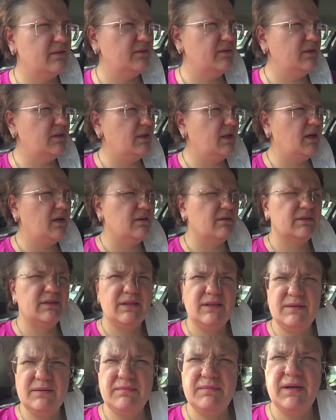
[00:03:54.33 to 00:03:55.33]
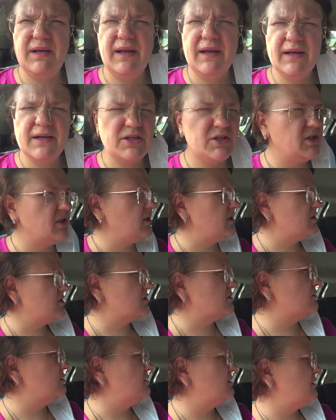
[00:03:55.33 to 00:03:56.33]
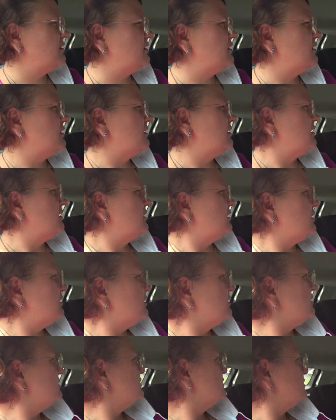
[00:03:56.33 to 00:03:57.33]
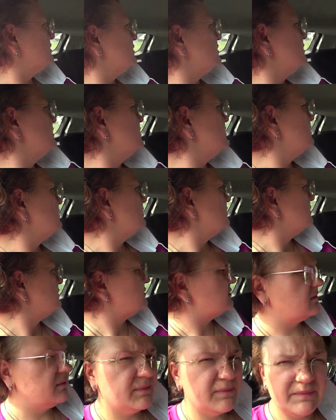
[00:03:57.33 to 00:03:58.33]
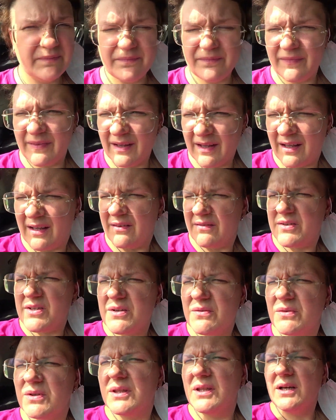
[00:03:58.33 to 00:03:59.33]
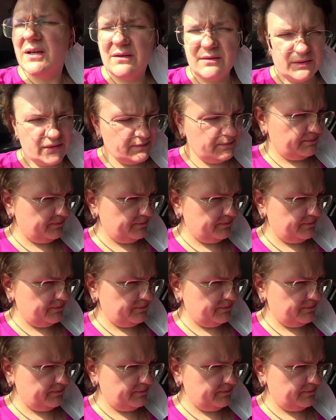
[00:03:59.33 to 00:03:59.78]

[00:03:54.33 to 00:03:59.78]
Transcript: Вот так вот, маленько щелочку. Ага. В общем, вот так вот.